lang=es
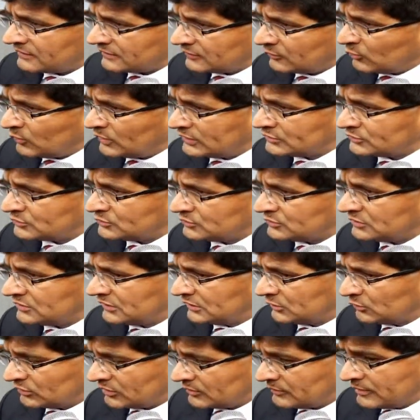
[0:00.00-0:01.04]
en
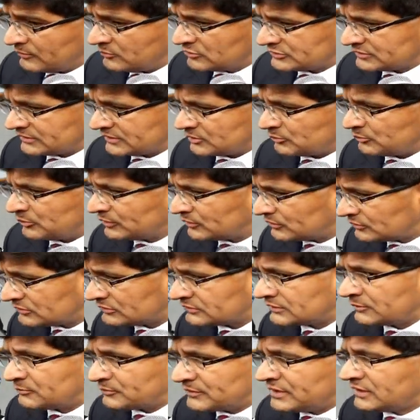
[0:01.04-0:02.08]
cuanto a lo que vamos a ver. Pero
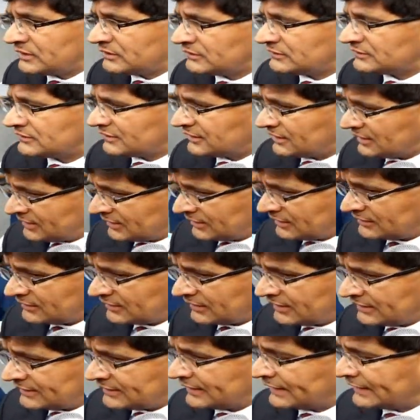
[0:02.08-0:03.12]
también hay que
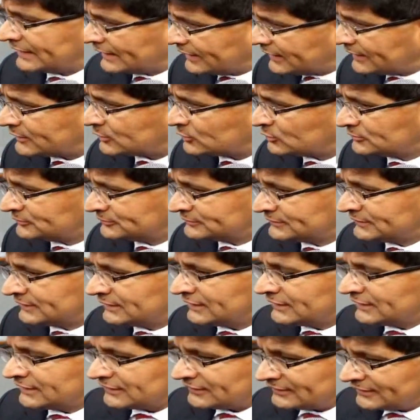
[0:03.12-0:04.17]
dejar en claro
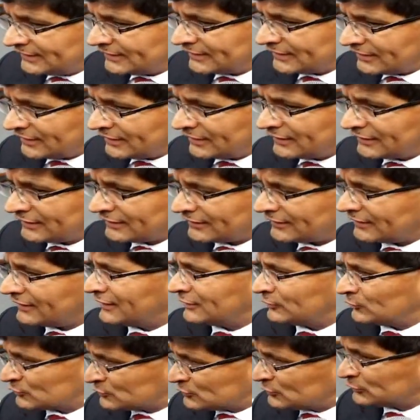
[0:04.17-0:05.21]
de que
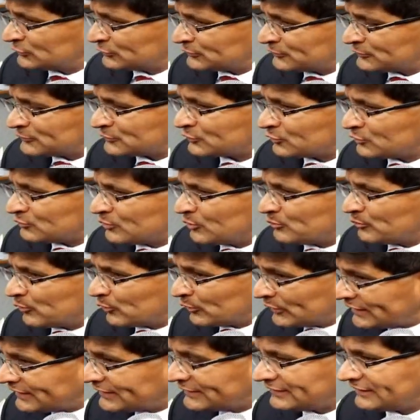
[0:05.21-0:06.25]
a nosotros como
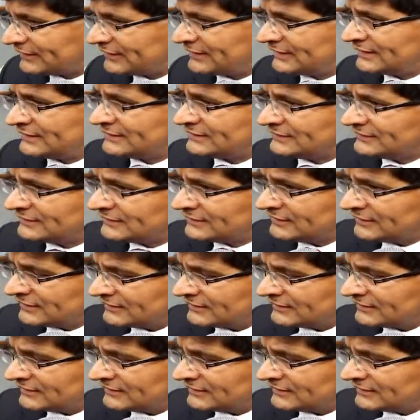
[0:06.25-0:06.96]
política